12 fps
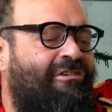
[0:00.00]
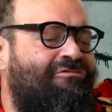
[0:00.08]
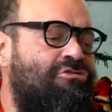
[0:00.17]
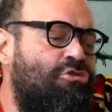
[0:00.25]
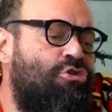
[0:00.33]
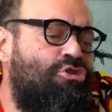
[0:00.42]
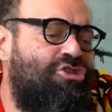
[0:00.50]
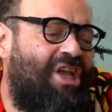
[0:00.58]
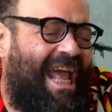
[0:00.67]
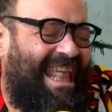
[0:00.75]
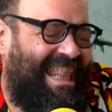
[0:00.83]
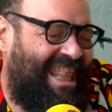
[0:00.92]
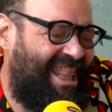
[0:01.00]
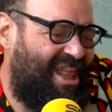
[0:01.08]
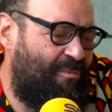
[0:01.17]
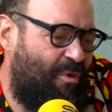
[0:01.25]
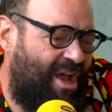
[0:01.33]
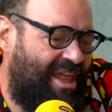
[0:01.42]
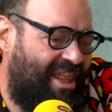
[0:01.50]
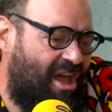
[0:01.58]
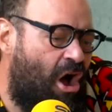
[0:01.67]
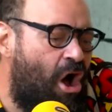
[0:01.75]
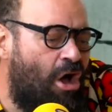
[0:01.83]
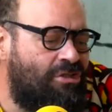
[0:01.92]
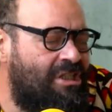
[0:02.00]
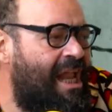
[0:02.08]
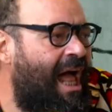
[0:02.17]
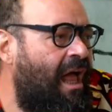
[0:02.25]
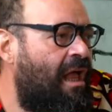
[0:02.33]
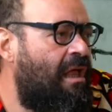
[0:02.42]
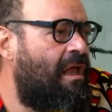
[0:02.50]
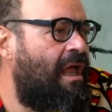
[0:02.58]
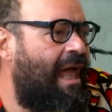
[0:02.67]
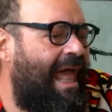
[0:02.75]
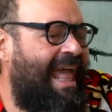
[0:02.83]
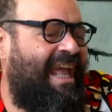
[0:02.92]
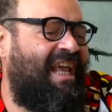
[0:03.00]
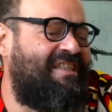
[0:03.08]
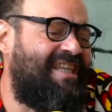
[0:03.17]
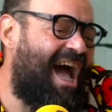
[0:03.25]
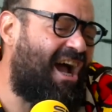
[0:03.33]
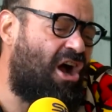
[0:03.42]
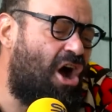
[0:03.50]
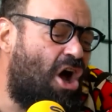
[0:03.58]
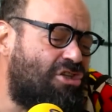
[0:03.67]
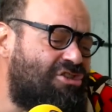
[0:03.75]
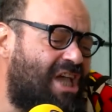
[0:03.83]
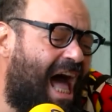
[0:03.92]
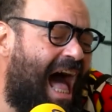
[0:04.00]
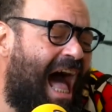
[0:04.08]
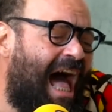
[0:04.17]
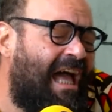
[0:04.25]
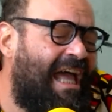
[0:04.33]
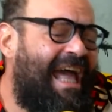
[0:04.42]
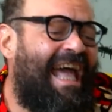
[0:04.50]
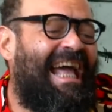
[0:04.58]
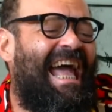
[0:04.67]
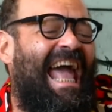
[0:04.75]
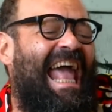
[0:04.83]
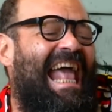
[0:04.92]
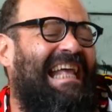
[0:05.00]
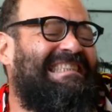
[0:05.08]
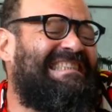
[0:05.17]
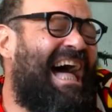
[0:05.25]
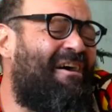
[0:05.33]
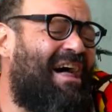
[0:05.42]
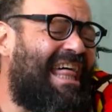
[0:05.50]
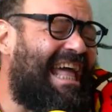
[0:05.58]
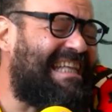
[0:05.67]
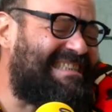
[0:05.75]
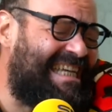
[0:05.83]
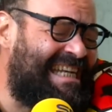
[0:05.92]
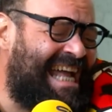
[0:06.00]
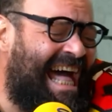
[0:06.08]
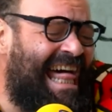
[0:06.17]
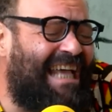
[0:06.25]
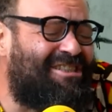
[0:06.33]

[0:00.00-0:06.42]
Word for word: sucede después de otra, es que esa cosa estaba destinada a